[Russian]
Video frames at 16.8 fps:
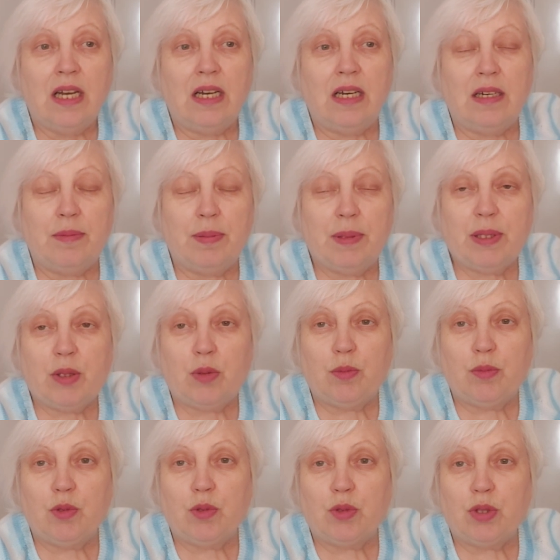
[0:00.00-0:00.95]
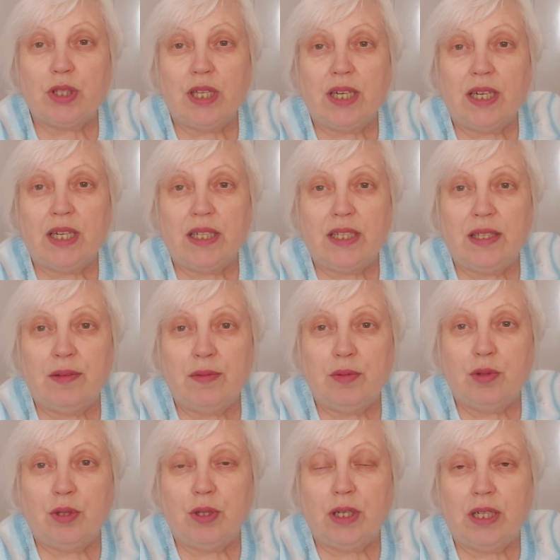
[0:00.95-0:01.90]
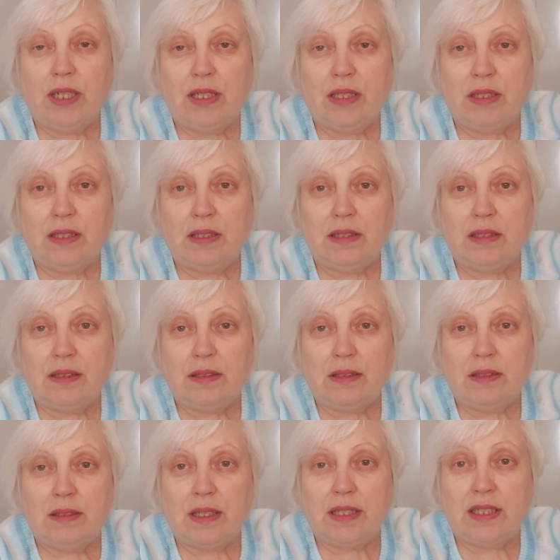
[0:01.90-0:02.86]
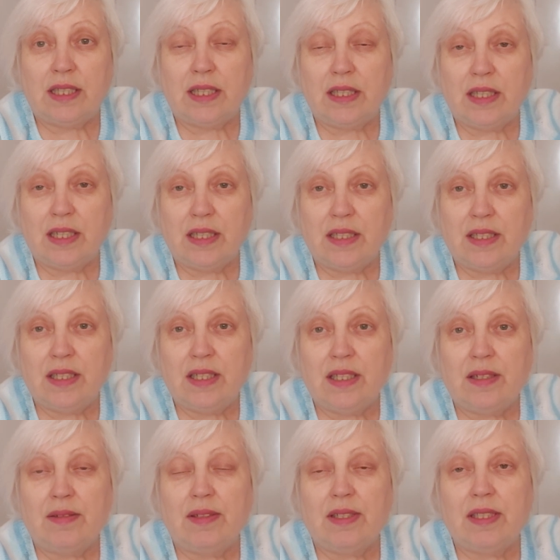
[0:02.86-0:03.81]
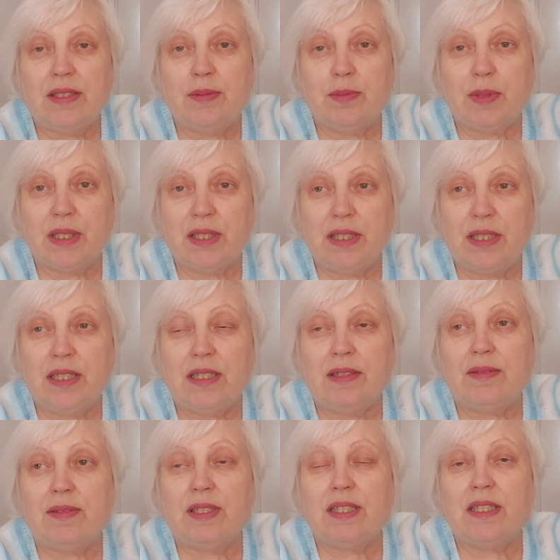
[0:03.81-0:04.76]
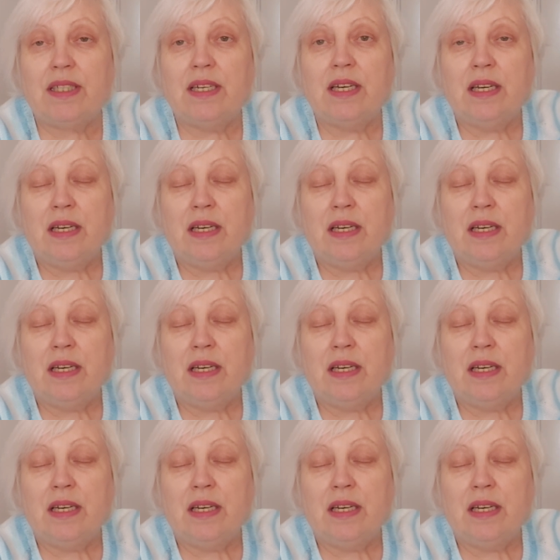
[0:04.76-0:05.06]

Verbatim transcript: а, потом нужно его э, отредактировать, смонтировать,